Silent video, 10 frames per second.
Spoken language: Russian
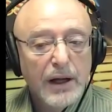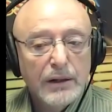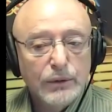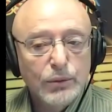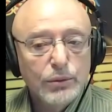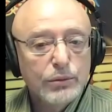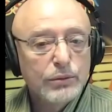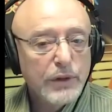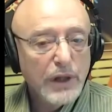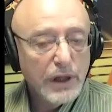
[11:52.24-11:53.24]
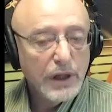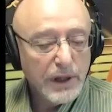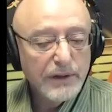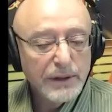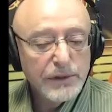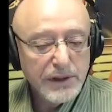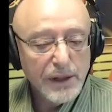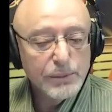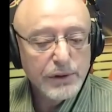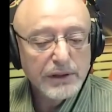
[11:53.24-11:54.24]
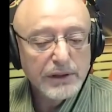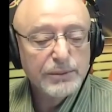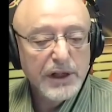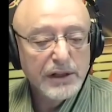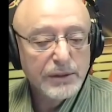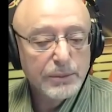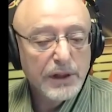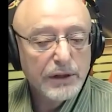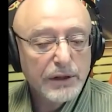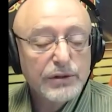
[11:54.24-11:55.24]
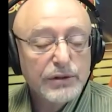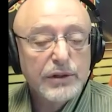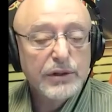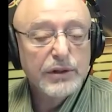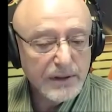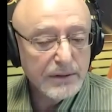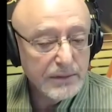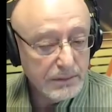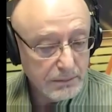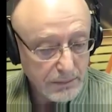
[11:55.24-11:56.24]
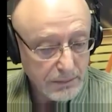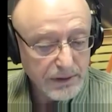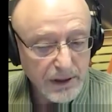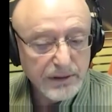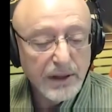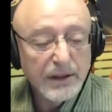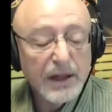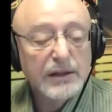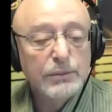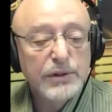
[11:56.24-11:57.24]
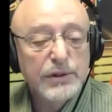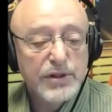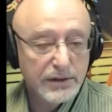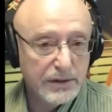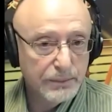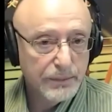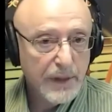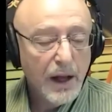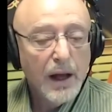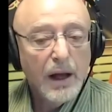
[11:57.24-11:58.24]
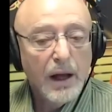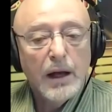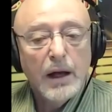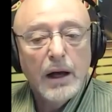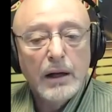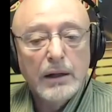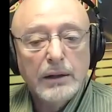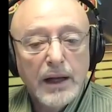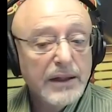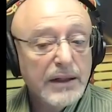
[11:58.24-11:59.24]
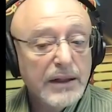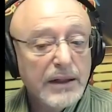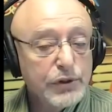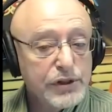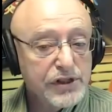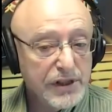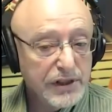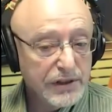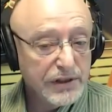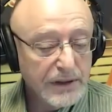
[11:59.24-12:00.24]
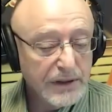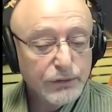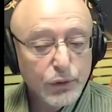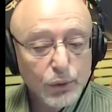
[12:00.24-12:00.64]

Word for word: ну, как правило, мы знаем, что надо изменять себя. То есть ответ, естественно, надо быть честным. А надо ли путешествовать, это все